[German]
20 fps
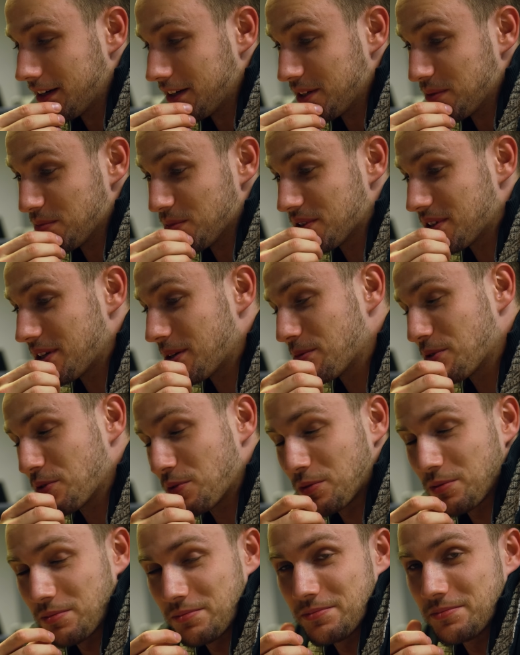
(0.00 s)
Nee, bisher habe ich
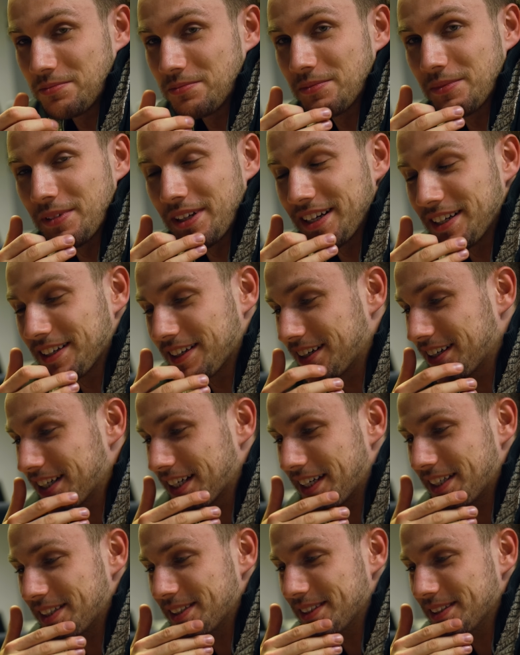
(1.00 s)
noch leider gar
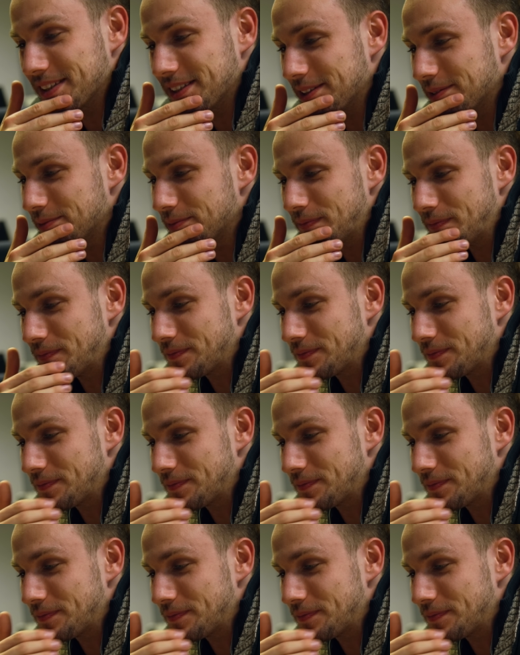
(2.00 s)
keine Idee.